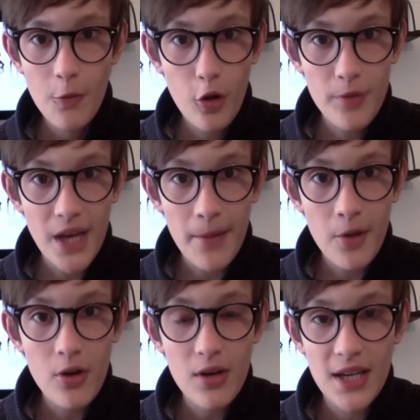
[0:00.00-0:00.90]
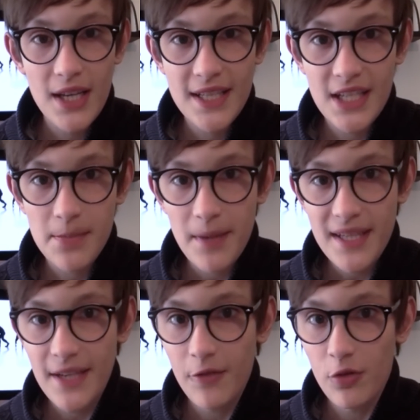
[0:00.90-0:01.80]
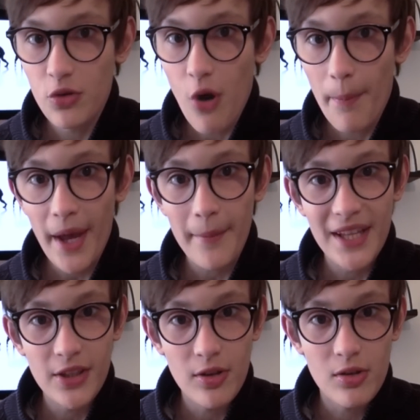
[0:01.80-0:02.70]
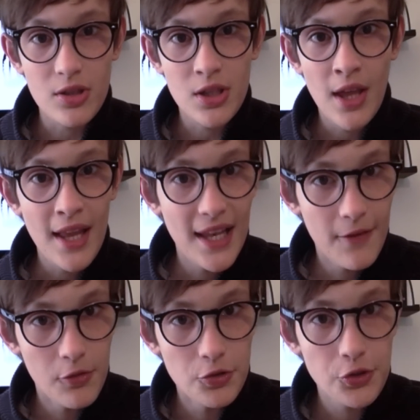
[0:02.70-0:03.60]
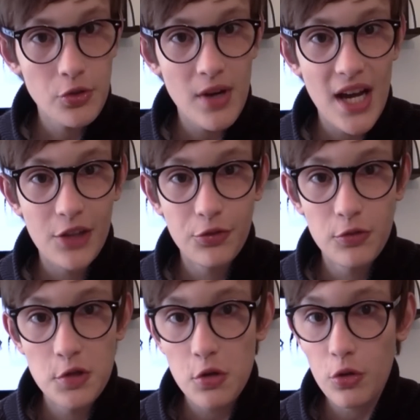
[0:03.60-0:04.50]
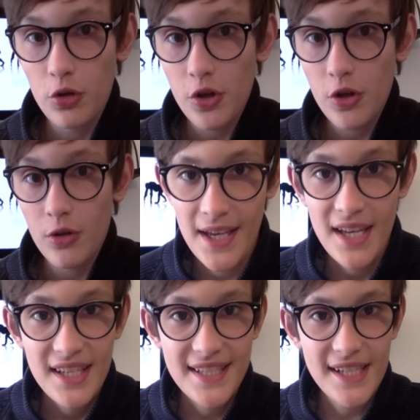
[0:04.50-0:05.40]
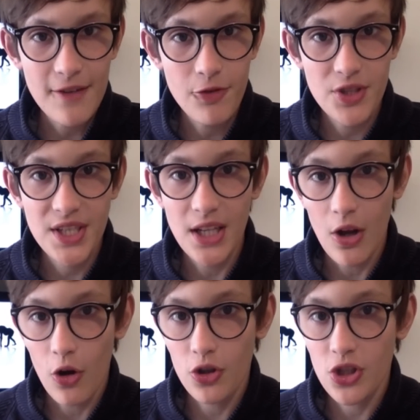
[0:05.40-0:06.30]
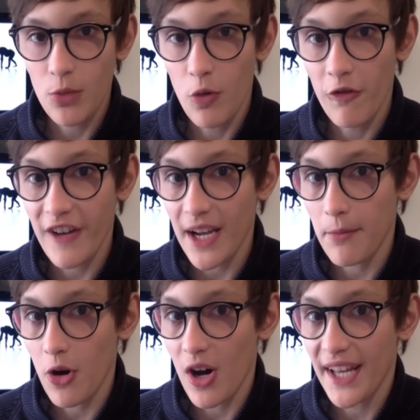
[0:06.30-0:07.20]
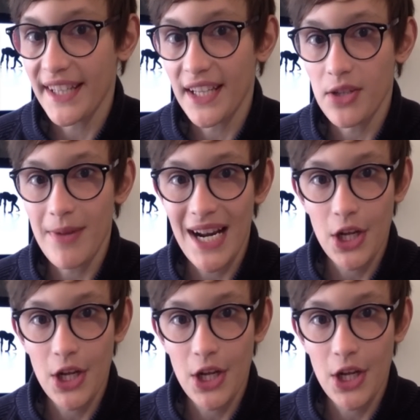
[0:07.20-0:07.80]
Premièrement, les espèces évoluent en permanence. L'évolution a toujours eu lieu. Si un fossile ressemble vaguement à un animal